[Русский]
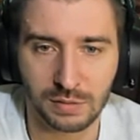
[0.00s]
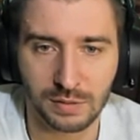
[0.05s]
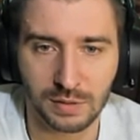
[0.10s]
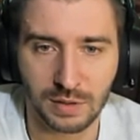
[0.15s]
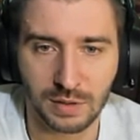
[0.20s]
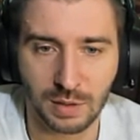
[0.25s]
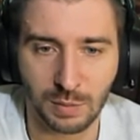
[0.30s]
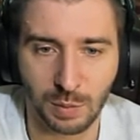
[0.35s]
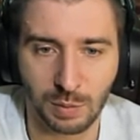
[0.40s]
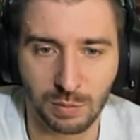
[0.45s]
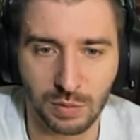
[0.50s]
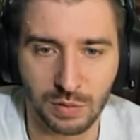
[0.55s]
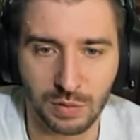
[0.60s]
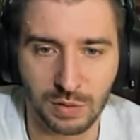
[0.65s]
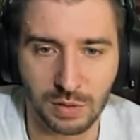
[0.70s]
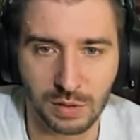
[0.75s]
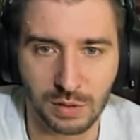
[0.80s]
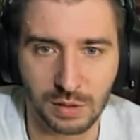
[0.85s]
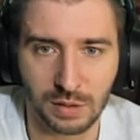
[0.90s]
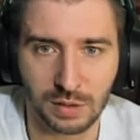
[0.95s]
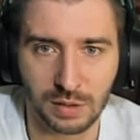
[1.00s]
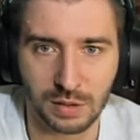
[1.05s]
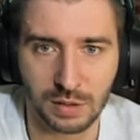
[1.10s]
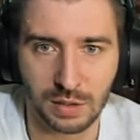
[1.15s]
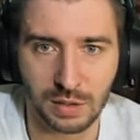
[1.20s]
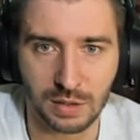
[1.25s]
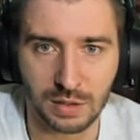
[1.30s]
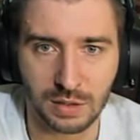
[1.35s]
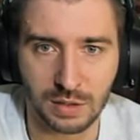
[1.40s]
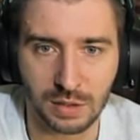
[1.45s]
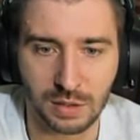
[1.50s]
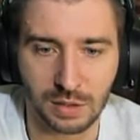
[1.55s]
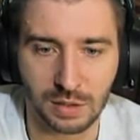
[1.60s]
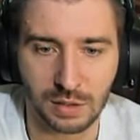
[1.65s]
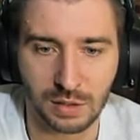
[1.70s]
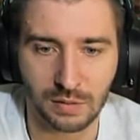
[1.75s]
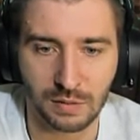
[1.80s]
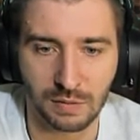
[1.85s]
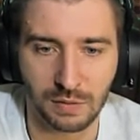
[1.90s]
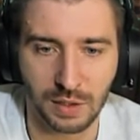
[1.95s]
Самому стало интересно.
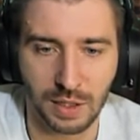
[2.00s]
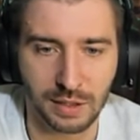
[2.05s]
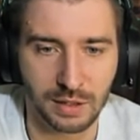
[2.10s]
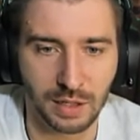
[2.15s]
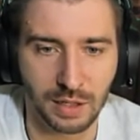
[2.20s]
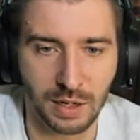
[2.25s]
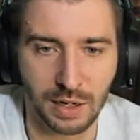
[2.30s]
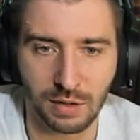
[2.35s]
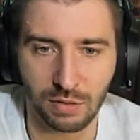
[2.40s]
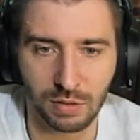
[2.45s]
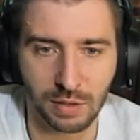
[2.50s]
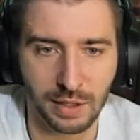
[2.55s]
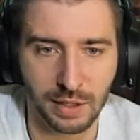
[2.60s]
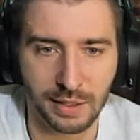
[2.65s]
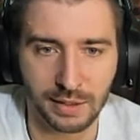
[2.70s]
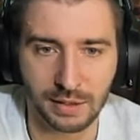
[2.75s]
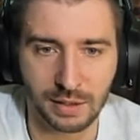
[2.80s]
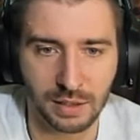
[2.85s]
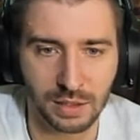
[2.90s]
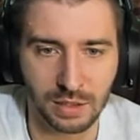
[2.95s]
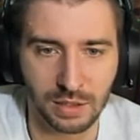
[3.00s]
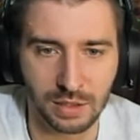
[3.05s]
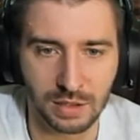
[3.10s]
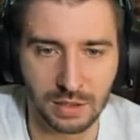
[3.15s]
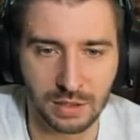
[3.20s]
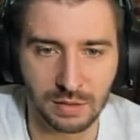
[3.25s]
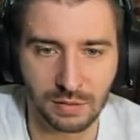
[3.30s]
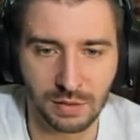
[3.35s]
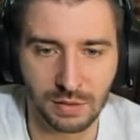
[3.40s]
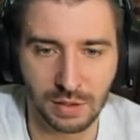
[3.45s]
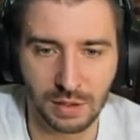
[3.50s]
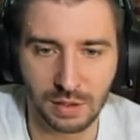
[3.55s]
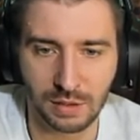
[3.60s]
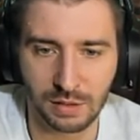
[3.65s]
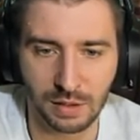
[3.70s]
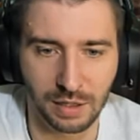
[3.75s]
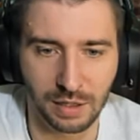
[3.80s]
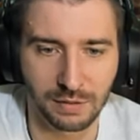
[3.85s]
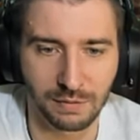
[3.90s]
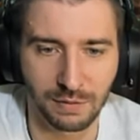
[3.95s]
Влад Дракула это единственный.
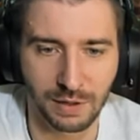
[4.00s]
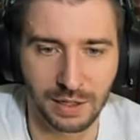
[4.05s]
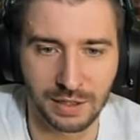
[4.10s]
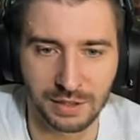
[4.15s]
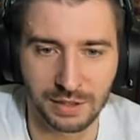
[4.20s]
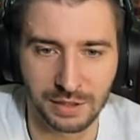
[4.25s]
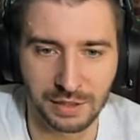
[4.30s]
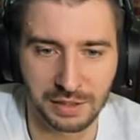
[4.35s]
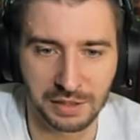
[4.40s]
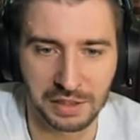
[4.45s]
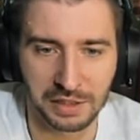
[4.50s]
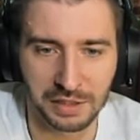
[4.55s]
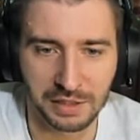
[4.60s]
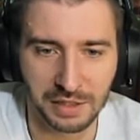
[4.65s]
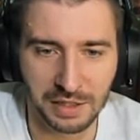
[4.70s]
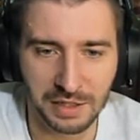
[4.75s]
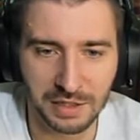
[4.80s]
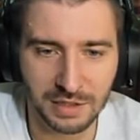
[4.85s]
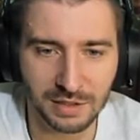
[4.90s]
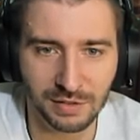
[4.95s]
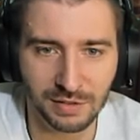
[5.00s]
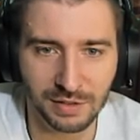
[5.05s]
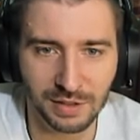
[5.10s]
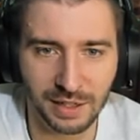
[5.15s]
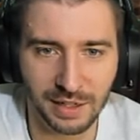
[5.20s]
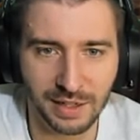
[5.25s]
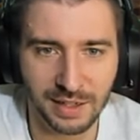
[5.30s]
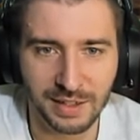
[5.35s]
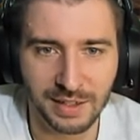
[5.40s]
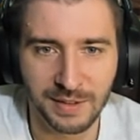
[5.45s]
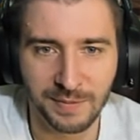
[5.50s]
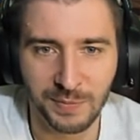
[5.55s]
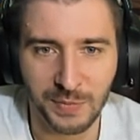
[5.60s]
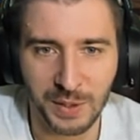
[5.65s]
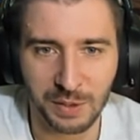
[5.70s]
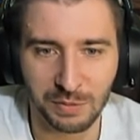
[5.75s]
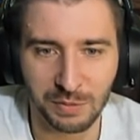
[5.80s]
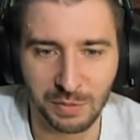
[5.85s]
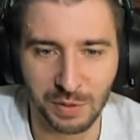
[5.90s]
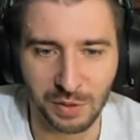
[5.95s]
Валентина единственная.
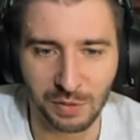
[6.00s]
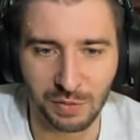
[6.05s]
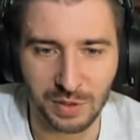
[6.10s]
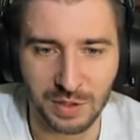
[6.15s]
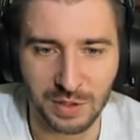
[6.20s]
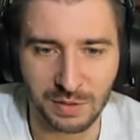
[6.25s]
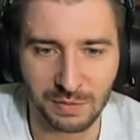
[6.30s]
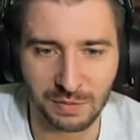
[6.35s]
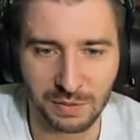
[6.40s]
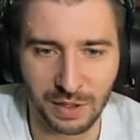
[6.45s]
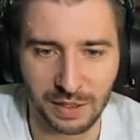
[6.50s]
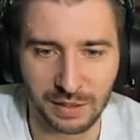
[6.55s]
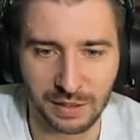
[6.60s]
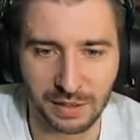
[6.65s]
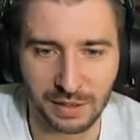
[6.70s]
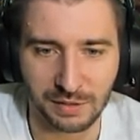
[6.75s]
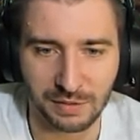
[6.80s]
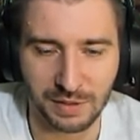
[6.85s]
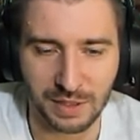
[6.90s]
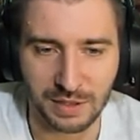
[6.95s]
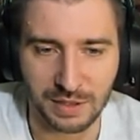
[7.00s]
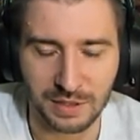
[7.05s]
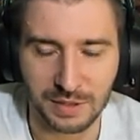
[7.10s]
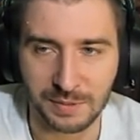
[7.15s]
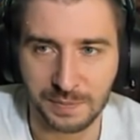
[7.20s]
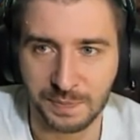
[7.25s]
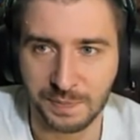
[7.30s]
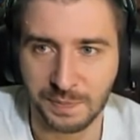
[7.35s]
Ну вот, 8 франков есть.